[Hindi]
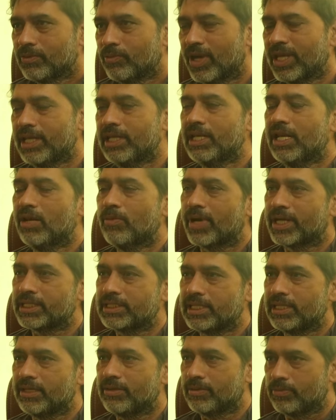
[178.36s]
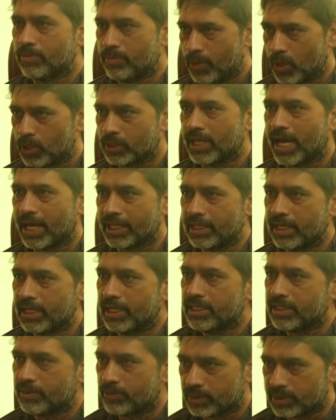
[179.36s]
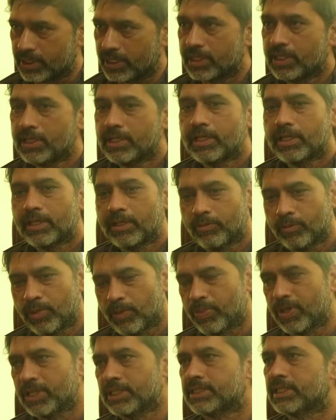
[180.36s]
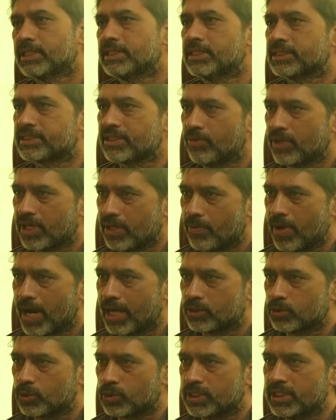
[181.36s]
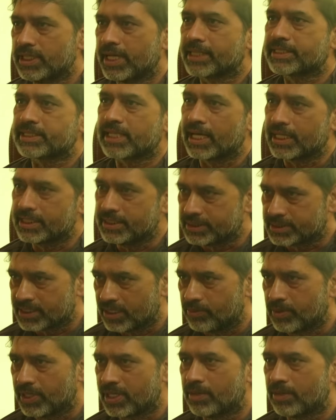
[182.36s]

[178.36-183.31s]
मैं दिलमा जी बहुत आदर डी एम थे विपिन सिंह जी से मेरी बात होती है अक्षरा जी से भी